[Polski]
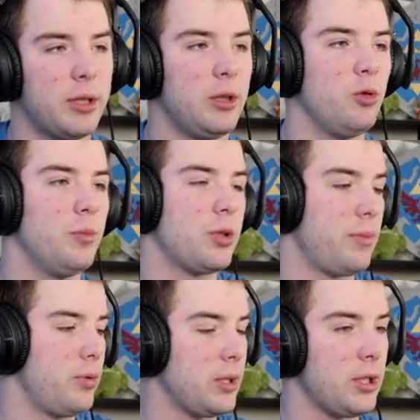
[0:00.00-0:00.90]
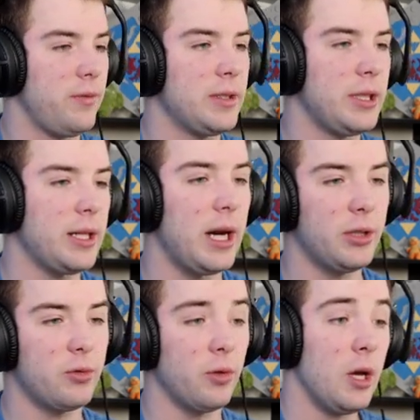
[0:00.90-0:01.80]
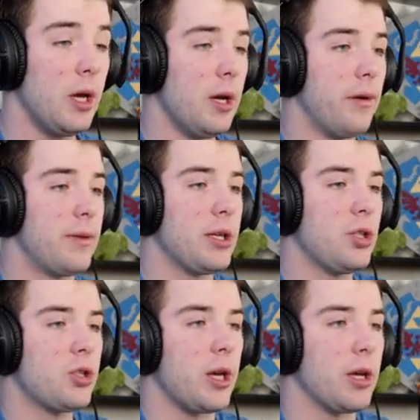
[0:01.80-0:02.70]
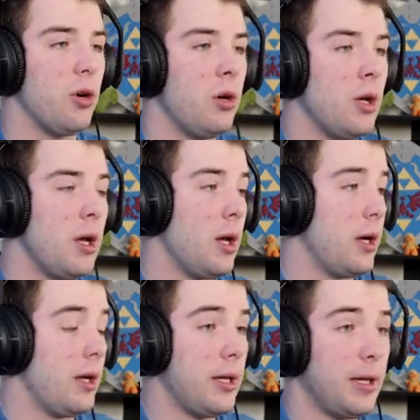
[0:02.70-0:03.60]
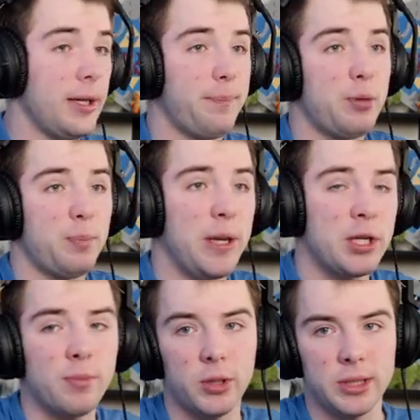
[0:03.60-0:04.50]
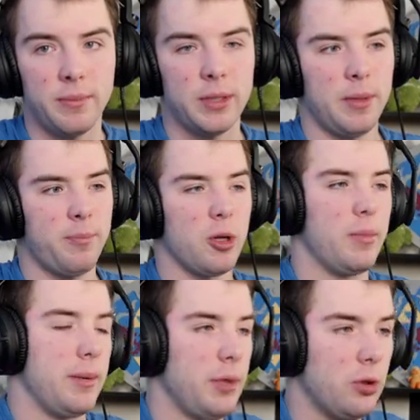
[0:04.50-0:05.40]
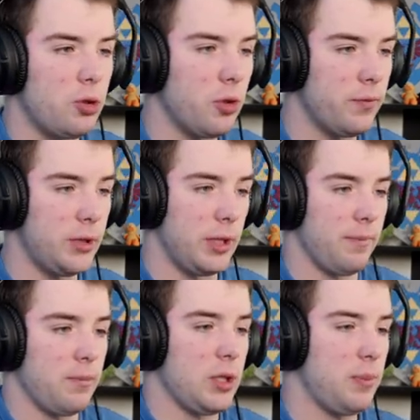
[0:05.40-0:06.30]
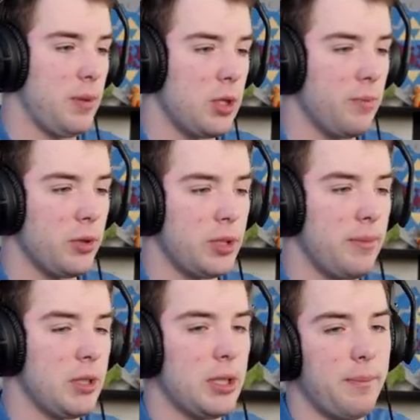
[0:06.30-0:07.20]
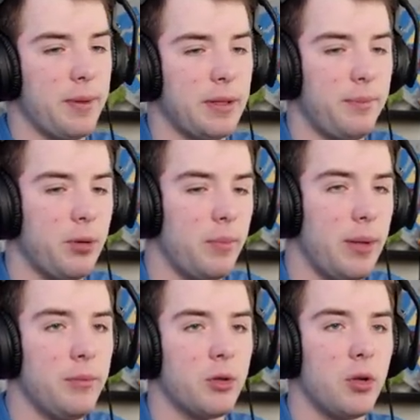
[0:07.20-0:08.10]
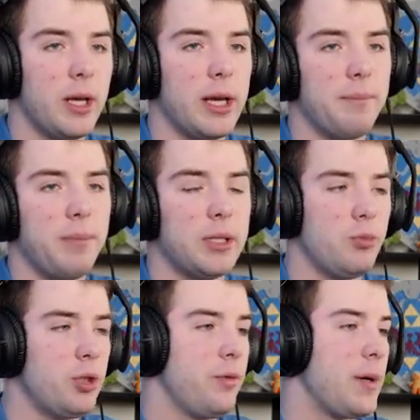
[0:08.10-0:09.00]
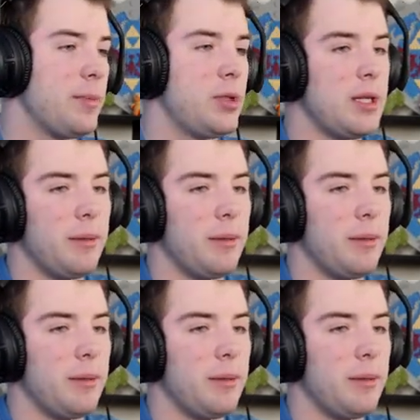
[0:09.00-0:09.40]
e, żeby dostać więcej hajsu. W razie czego... E, z pierwszym bossem będzie problem, ja już to widzę, że z pierwszym bossem będzie naprawdę problem. No kolega będzie, musi farmić na